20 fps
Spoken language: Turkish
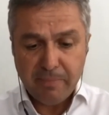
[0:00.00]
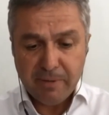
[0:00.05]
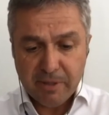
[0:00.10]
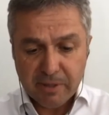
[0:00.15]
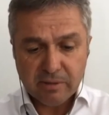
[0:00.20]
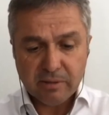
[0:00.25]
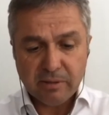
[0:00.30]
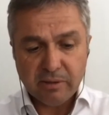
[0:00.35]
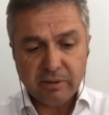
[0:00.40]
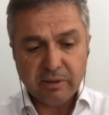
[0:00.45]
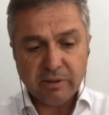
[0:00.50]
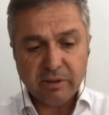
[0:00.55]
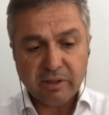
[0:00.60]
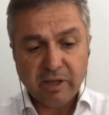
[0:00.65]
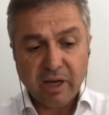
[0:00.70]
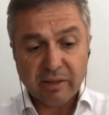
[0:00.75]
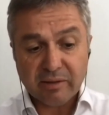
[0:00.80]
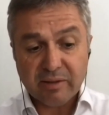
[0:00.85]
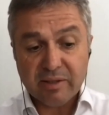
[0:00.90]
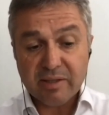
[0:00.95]
böyle bir
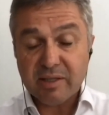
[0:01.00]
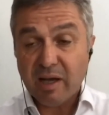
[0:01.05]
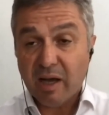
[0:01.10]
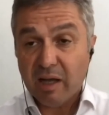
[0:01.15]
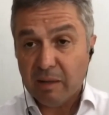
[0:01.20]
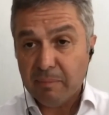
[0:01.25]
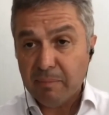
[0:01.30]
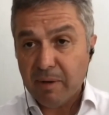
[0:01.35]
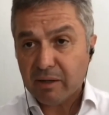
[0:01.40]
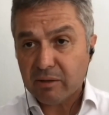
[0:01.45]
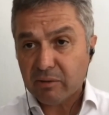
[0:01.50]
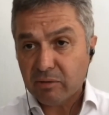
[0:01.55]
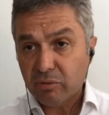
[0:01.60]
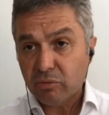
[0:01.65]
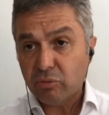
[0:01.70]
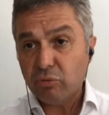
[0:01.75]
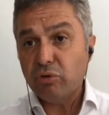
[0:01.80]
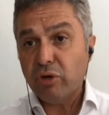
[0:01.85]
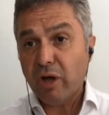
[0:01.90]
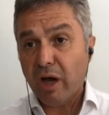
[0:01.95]
e, katkı
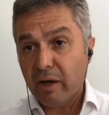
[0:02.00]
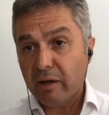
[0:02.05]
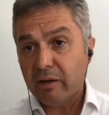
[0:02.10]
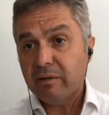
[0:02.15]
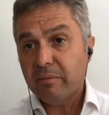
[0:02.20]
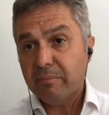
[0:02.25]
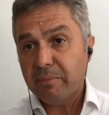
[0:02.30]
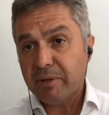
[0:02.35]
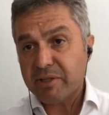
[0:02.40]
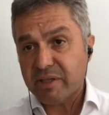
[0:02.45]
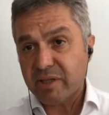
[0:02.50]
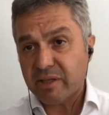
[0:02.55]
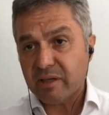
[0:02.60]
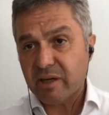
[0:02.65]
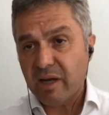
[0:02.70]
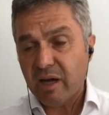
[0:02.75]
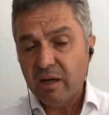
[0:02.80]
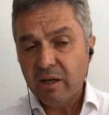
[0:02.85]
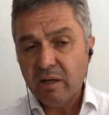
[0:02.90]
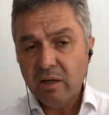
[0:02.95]
sağlamak, dünya
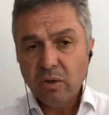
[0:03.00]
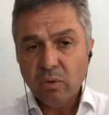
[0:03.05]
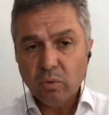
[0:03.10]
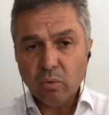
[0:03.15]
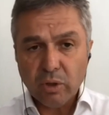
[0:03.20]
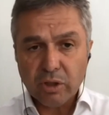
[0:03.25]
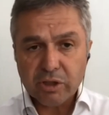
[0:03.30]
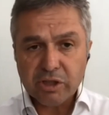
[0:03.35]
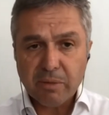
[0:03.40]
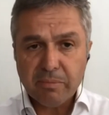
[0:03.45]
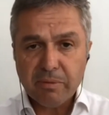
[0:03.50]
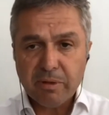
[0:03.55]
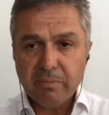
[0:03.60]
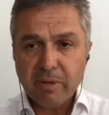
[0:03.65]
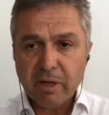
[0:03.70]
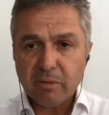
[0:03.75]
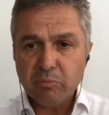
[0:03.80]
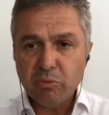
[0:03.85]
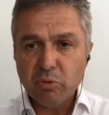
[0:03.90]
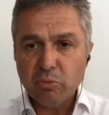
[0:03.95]
pazarına evet.
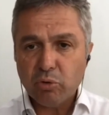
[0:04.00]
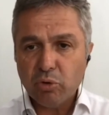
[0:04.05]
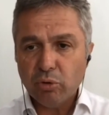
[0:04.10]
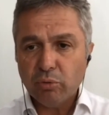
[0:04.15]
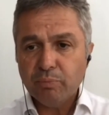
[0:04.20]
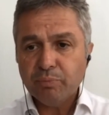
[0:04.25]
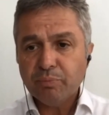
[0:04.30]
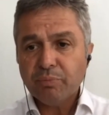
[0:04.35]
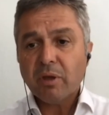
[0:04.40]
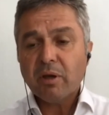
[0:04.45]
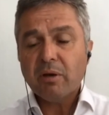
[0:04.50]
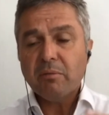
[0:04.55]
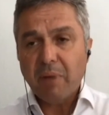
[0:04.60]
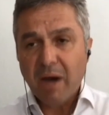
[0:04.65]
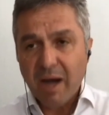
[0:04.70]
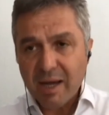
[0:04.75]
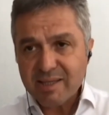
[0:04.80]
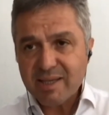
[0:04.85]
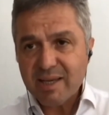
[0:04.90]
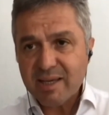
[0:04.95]
ulaşabilmek mümkün.
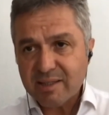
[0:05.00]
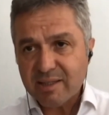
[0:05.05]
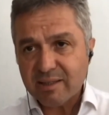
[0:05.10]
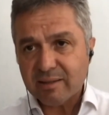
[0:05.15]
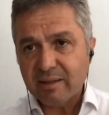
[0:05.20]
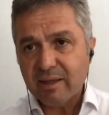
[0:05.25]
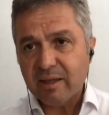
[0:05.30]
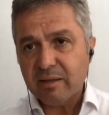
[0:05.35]
Bazı